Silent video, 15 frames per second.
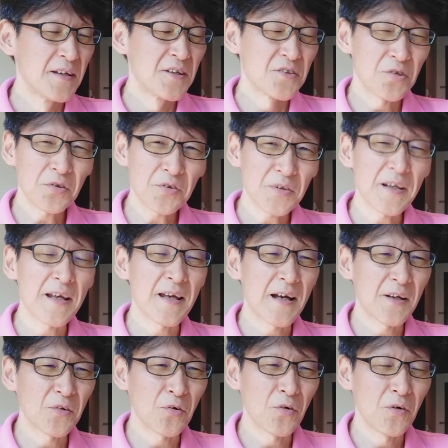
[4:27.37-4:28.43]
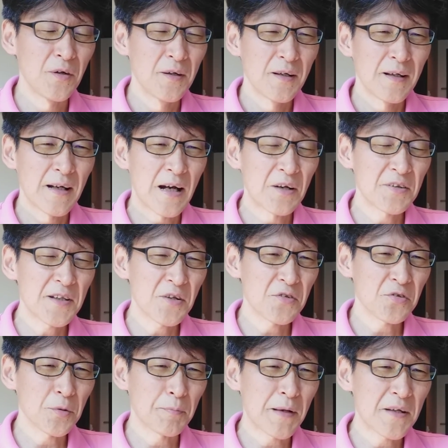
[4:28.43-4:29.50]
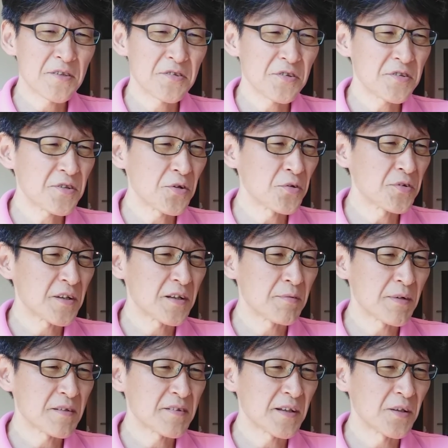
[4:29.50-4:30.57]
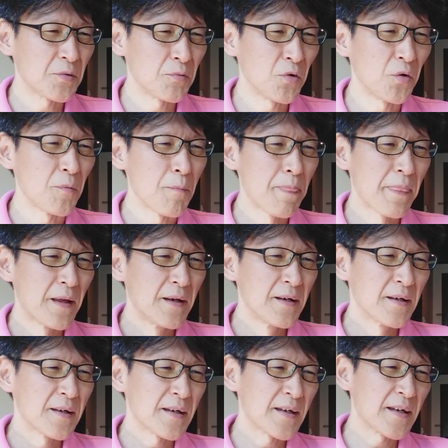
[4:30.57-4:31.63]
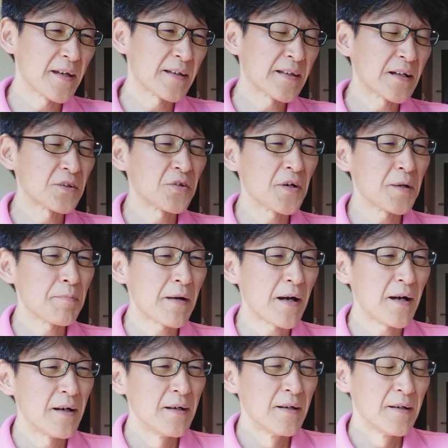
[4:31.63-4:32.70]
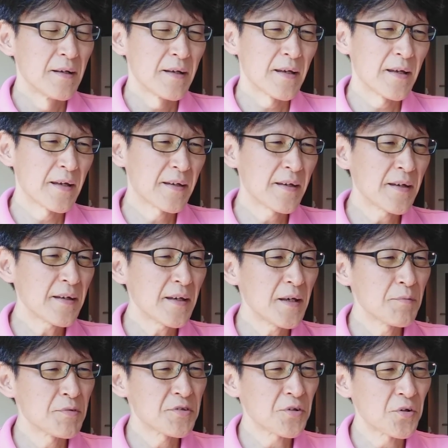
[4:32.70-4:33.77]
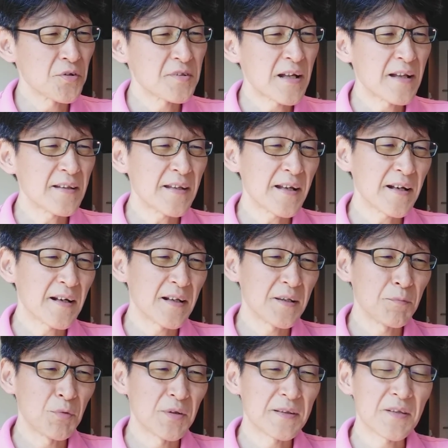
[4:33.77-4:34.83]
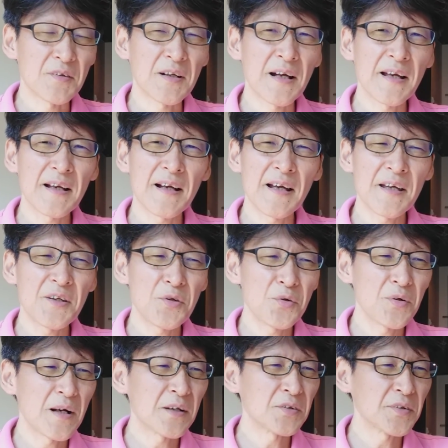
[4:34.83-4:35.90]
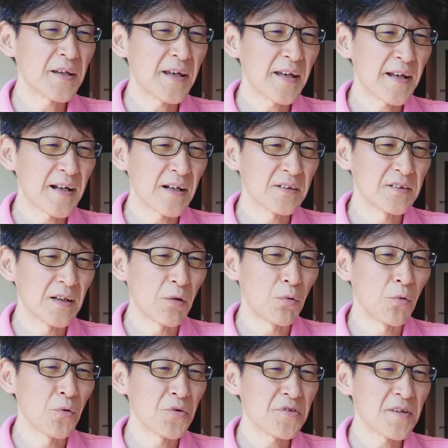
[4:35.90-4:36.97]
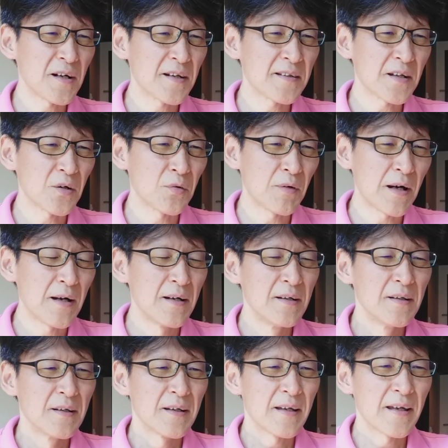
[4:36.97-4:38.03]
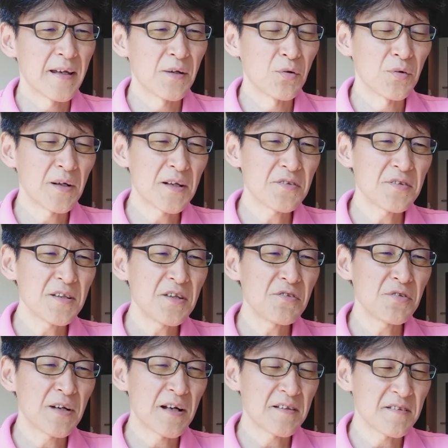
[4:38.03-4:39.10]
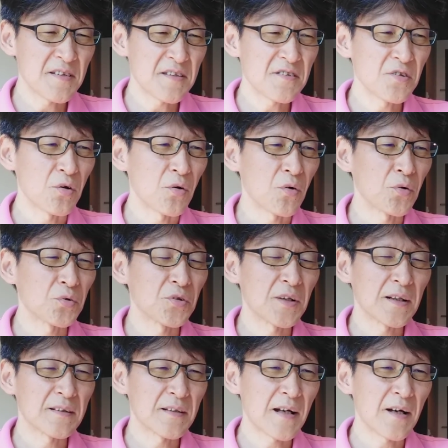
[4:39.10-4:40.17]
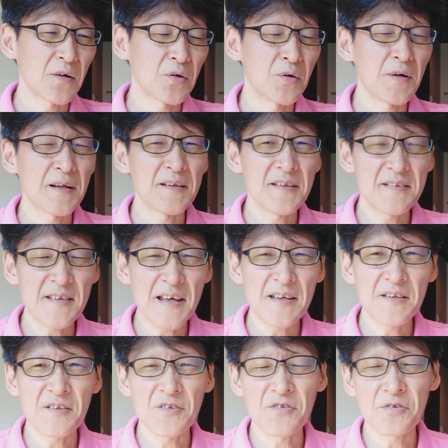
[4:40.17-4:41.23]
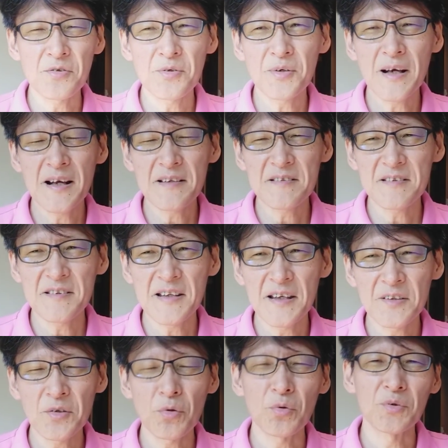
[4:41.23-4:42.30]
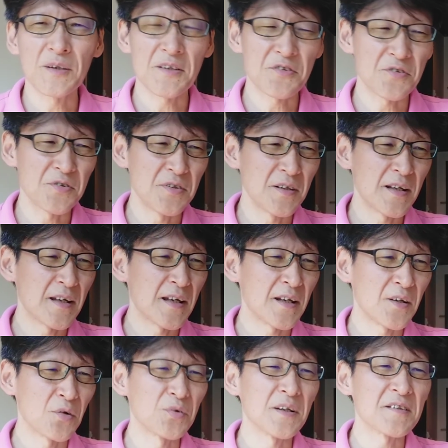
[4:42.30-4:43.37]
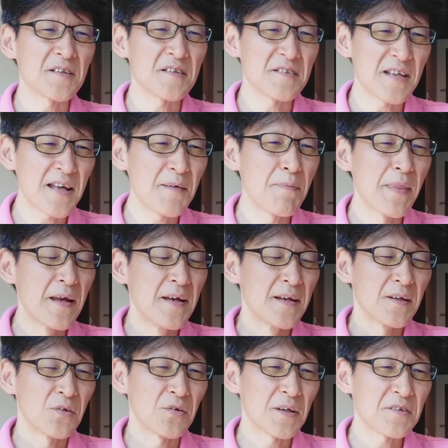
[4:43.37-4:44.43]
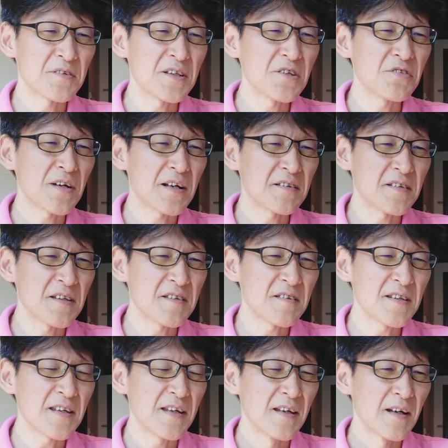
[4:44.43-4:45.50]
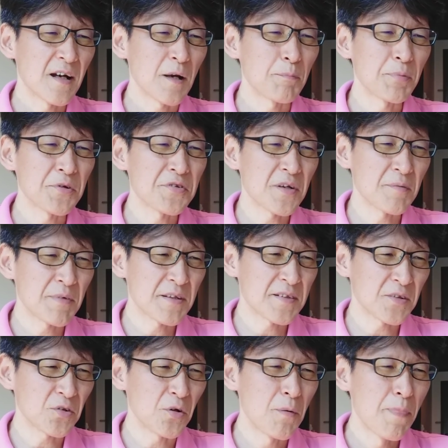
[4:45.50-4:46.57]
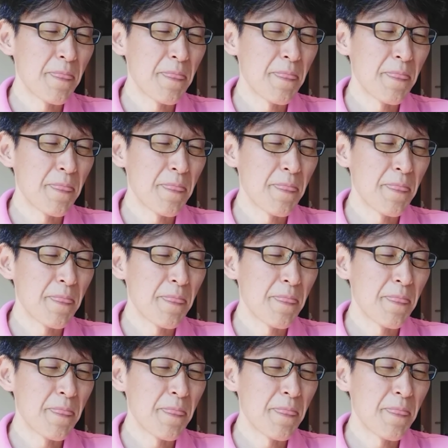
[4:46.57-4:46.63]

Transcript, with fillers: ちょっとね、あの、ある程度ちょっと抜粋して読んでいきますけども、えー、例えば、えー、ケーケー 息子のさんねんかんにもわたる海外留学計画が報じられたのは、えー、ろくがつにじゅうはちにちのことだった。これはにせんじゅうはちねんのろくがつ、えー、ろくがつですね。ろくがつにじゅうはちにちに発表されましたと。